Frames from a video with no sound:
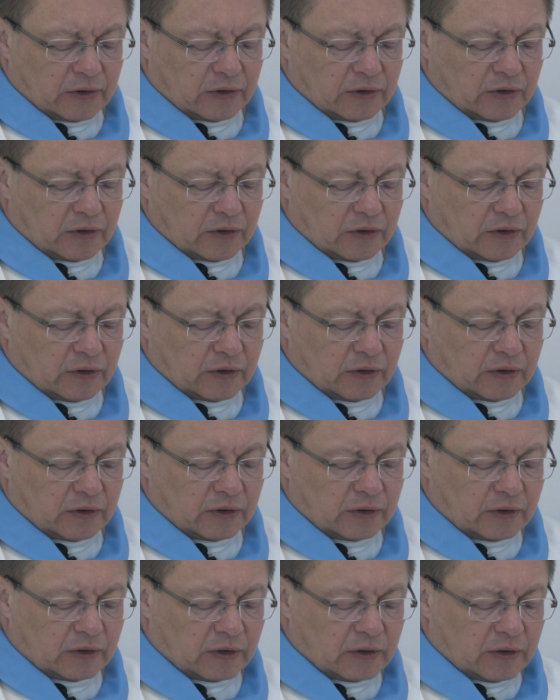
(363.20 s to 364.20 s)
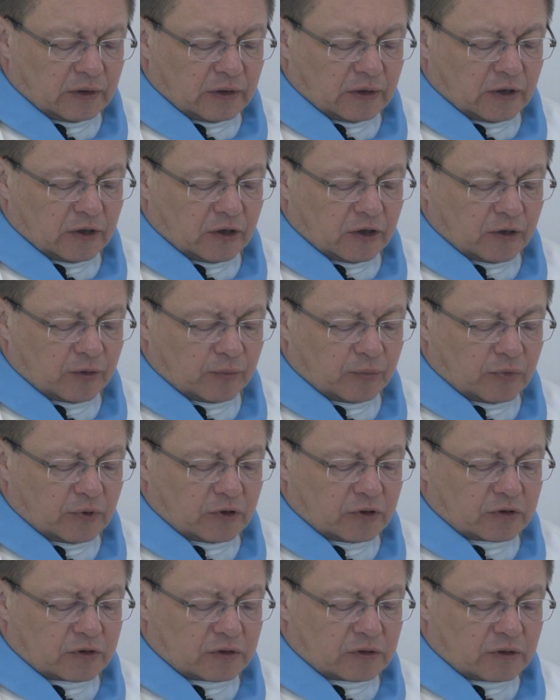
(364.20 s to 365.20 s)
i, i
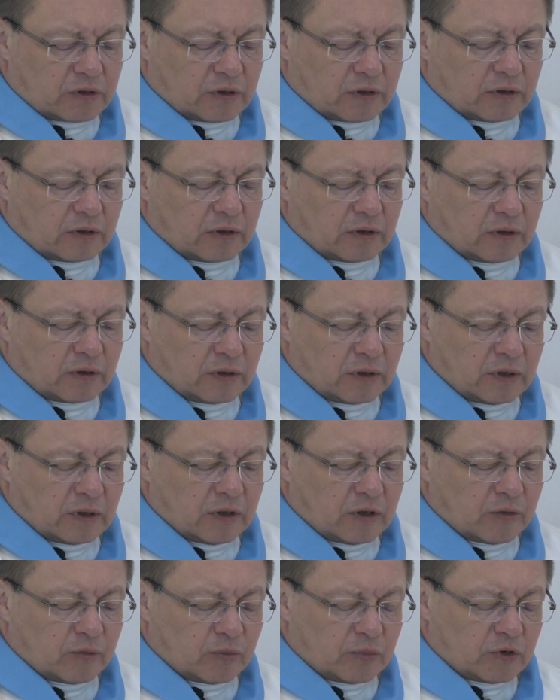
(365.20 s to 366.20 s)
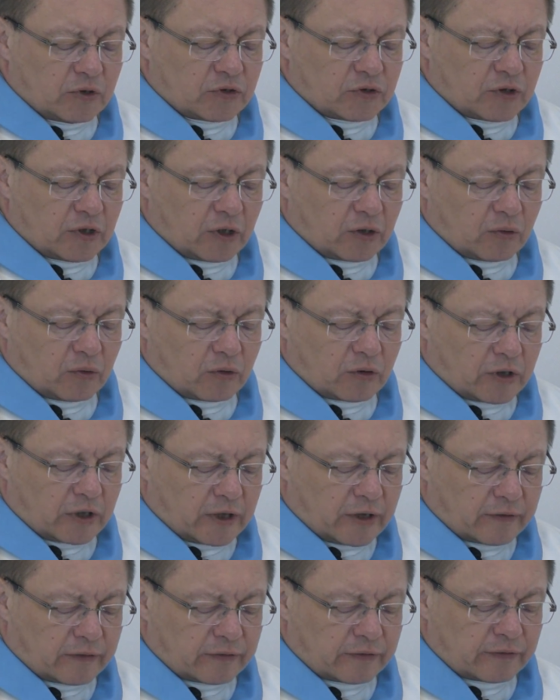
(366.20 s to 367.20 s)
pić pić Jego
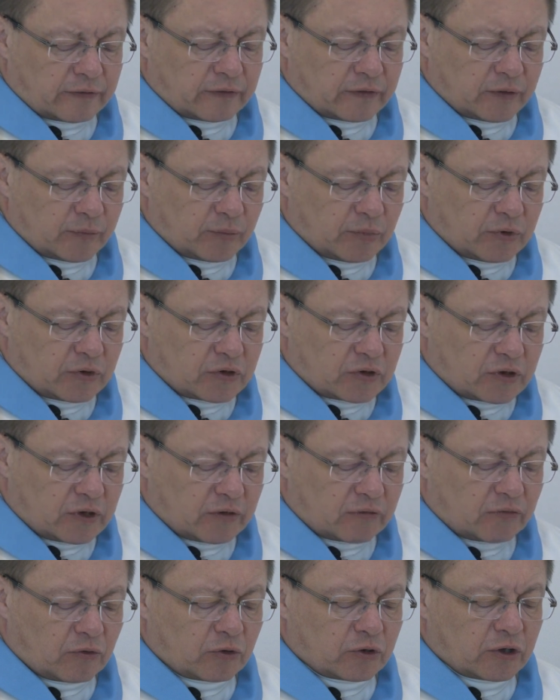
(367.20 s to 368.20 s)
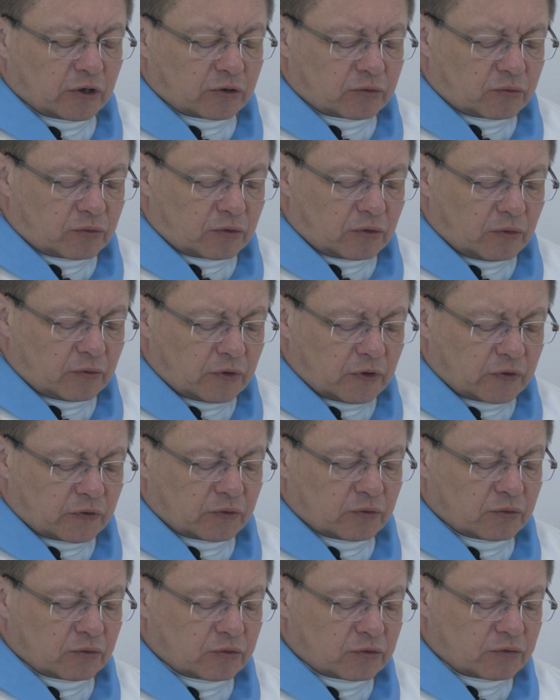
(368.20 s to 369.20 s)
krew i pić tę wodę, którą jest
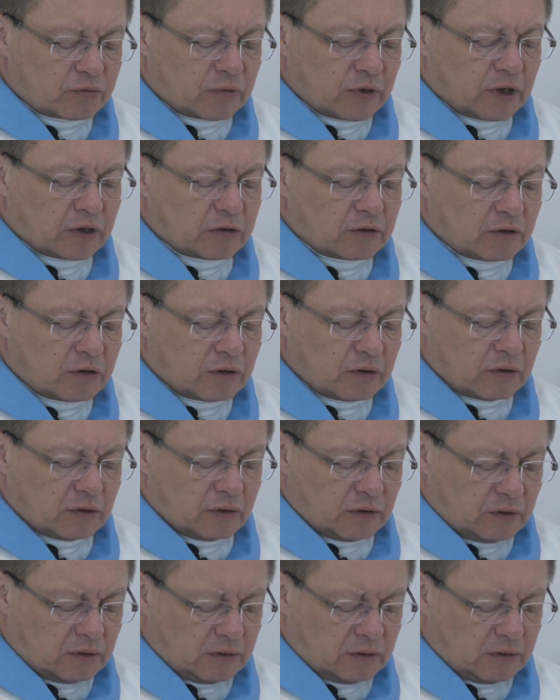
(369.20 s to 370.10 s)
Duch Święty.